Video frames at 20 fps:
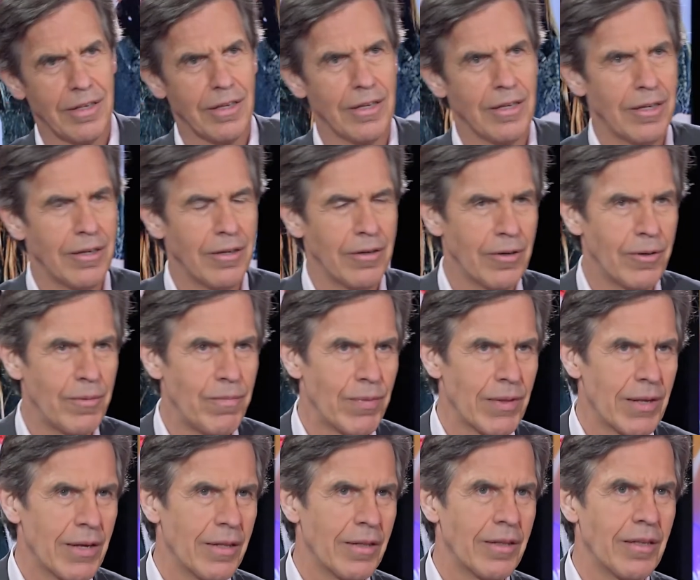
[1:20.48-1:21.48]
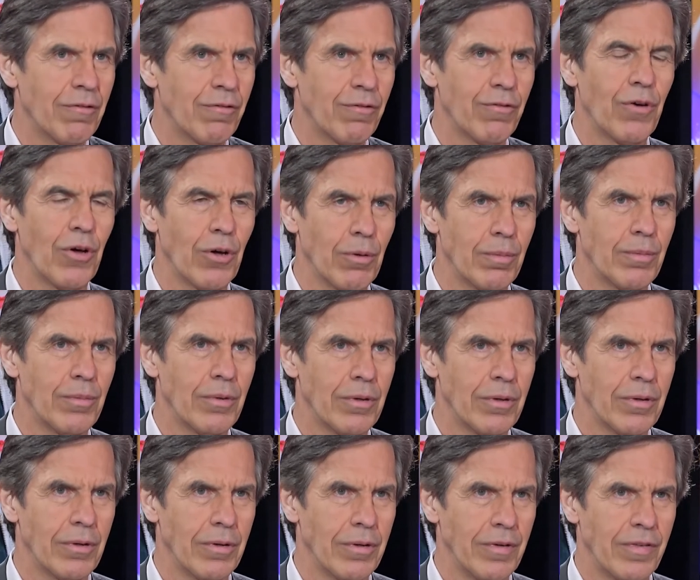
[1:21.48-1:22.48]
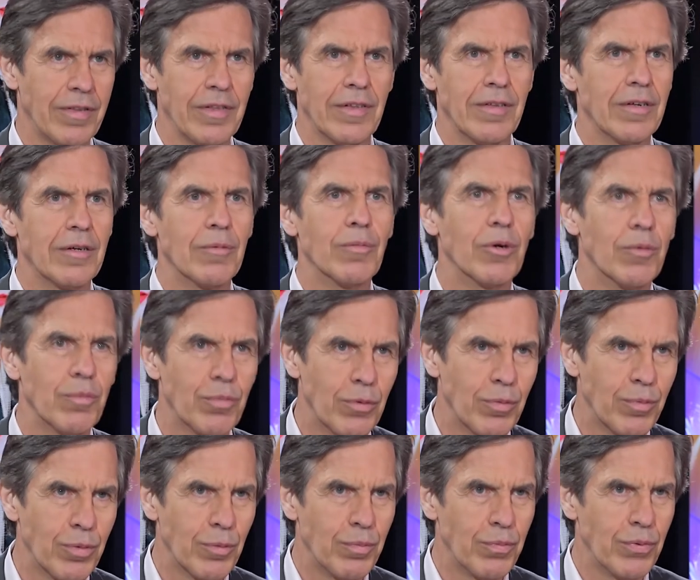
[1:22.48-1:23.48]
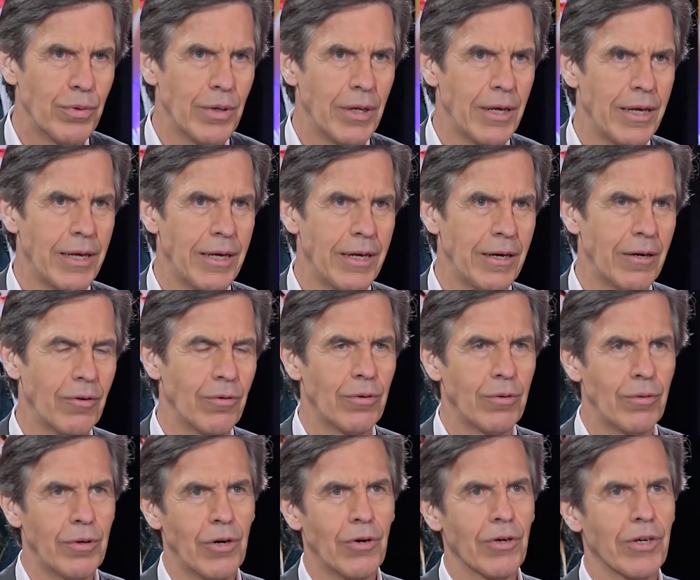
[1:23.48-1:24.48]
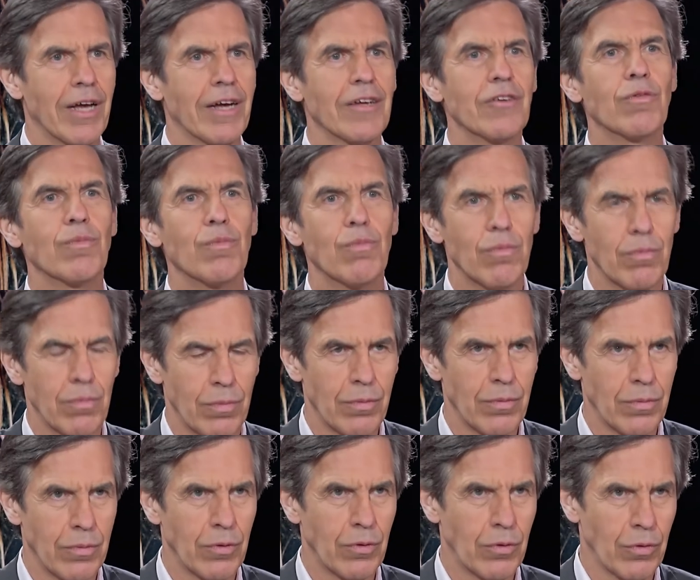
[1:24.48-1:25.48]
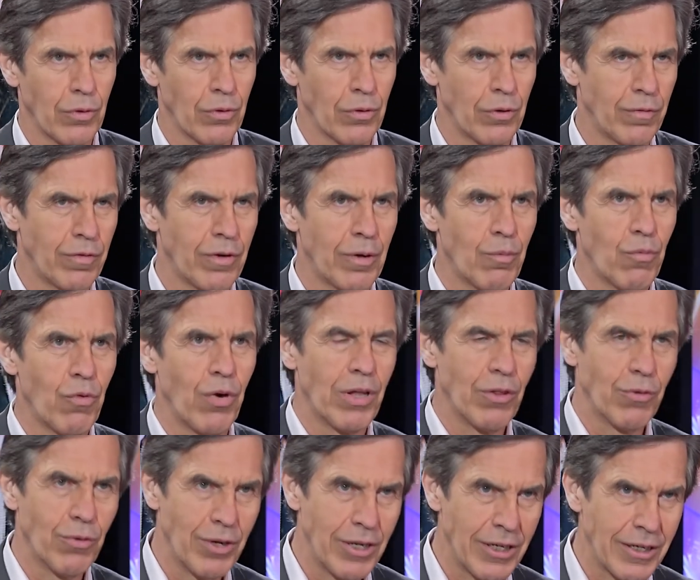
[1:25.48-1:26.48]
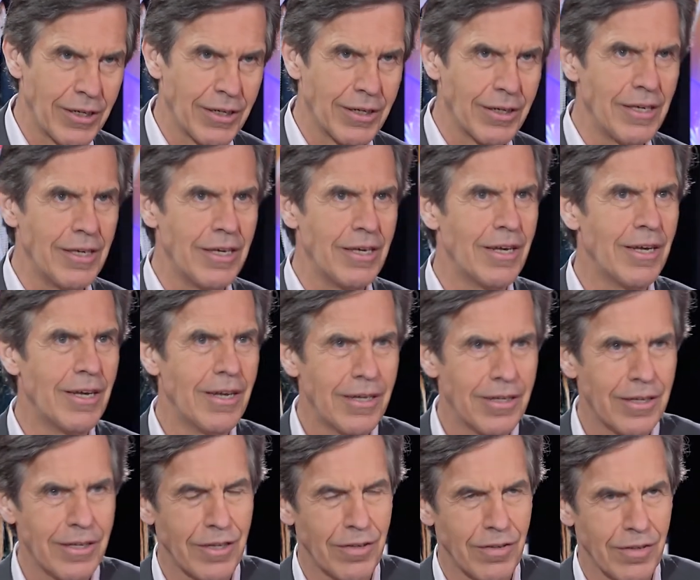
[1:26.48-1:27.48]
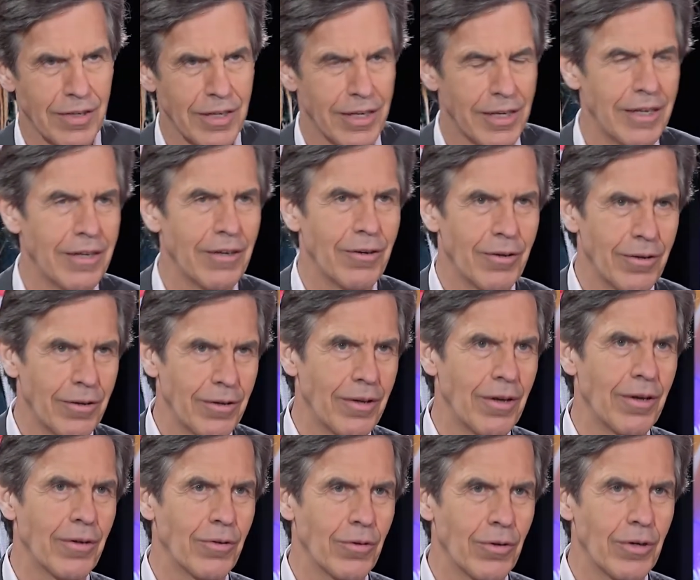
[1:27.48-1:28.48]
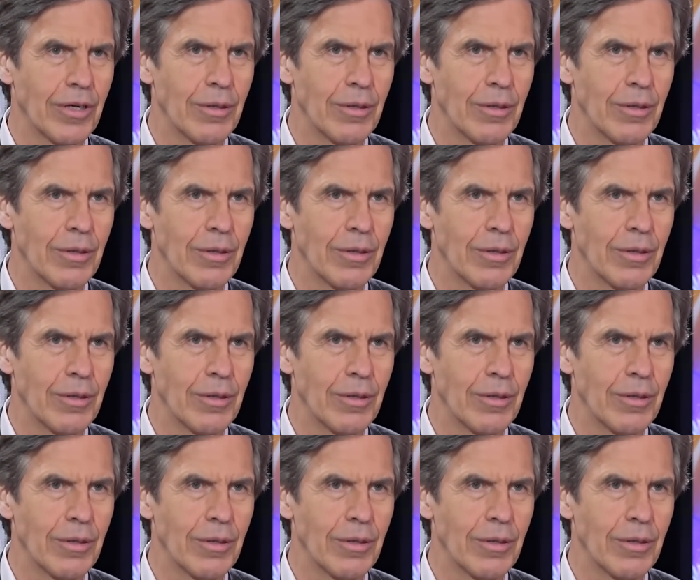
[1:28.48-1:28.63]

et des formes esthétiquement plus populaires, au langage relevant moins de l'écrit qui serait entre